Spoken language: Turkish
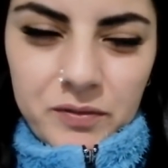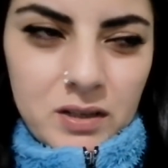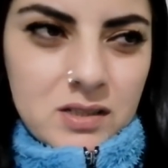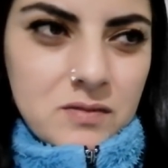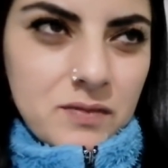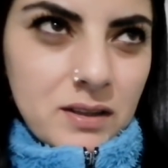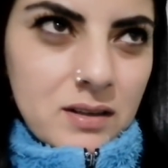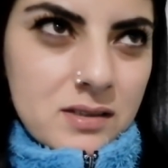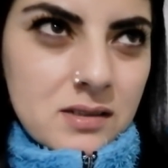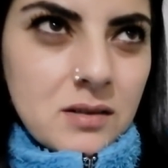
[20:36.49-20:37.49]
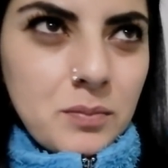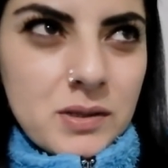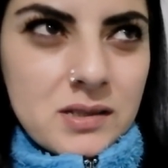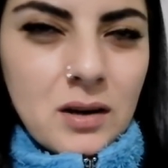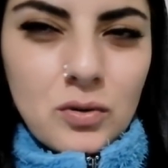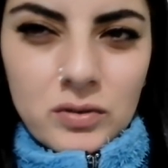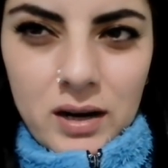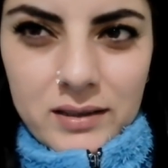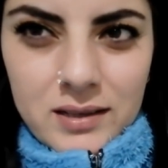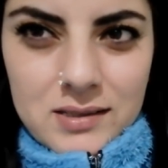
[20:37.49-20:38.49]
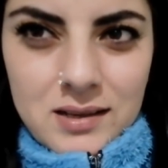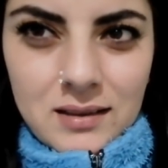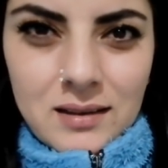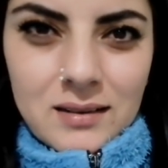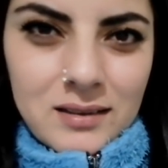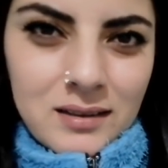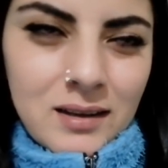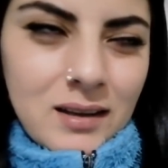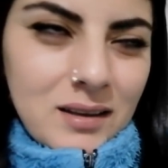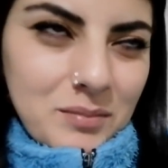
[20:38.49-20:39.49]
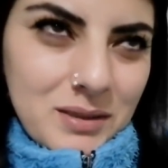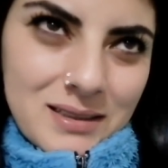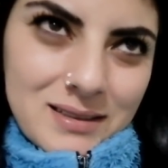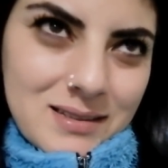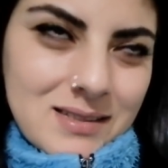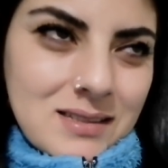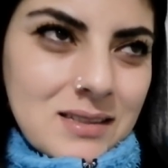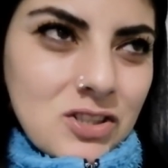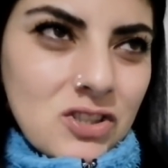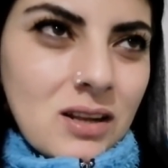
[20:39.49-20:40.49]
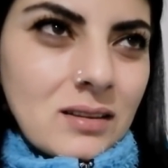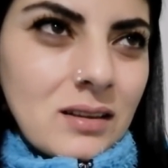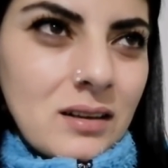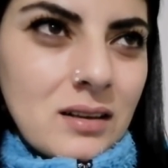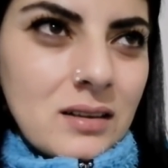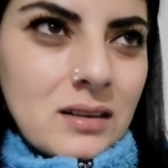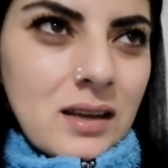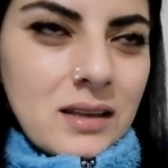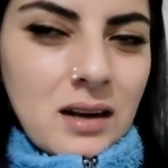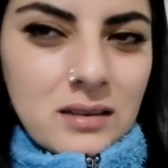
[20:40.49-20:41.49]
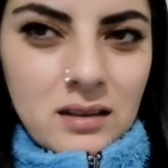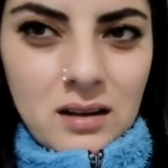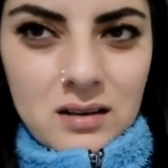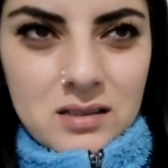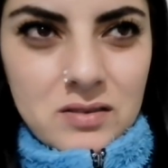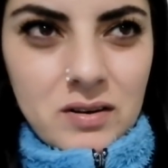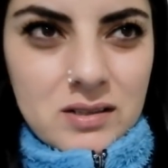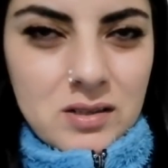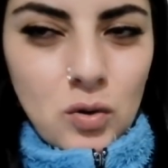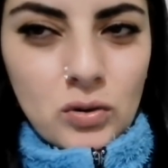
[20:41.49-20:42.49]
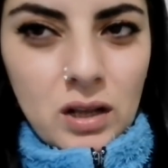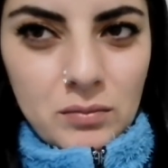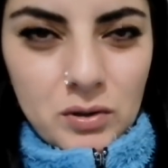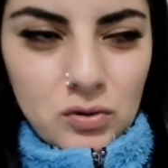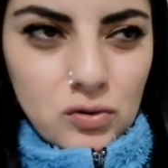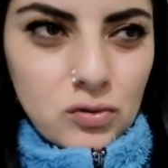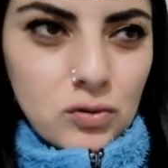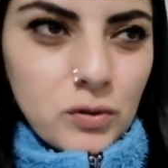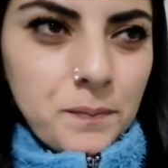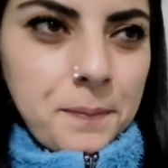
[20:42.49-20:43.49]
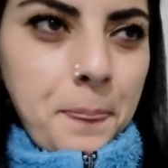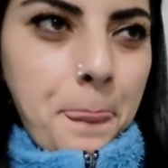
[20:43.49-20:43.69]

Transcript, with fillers: Valizimi falan hazırlarım. Pazar günü de erken saatlerde bineriz inşallah. Ee, en erken hangisi varsa onu almaya düşünüyorum.